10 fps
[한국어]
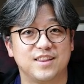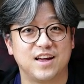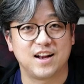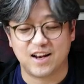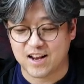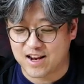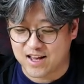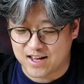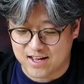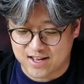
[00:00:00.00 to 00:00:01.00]

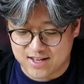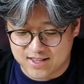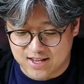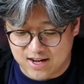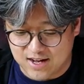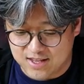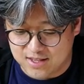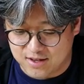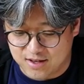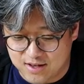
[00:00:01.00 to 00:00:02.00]
따라라란.
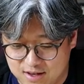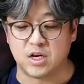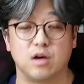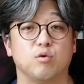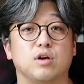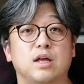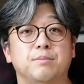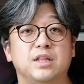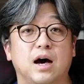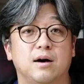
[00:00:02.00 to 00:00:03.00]
엘이디. 자, 요게
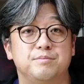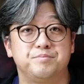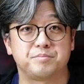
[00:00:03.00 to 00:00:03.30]
답니다.